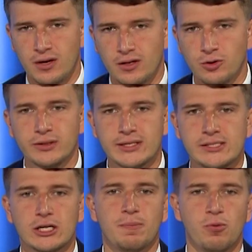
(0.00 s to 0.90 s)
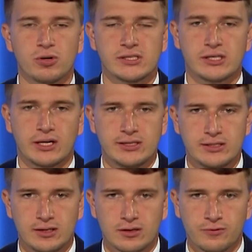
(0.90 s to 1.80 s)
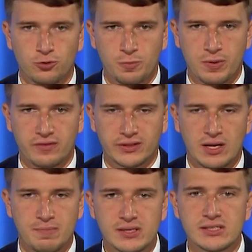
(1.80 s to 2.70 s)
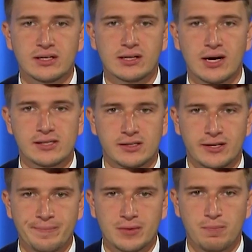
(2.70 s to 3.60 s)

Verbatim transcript: Но до сих пор строители рвут провода безнаказанно,